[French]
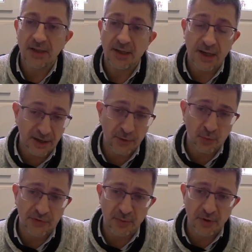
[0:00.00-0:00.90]
la
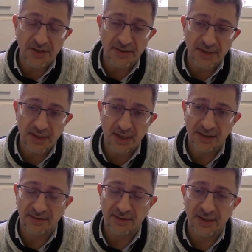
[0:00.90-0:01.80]
responsabilité qui est la
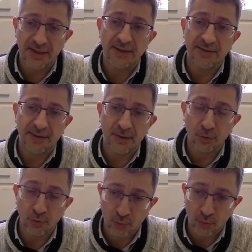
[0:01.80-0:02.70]
sienne et celle
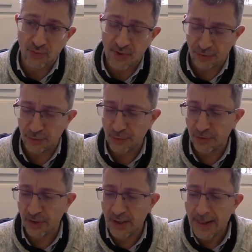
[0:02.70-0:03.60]
de son gouvernement.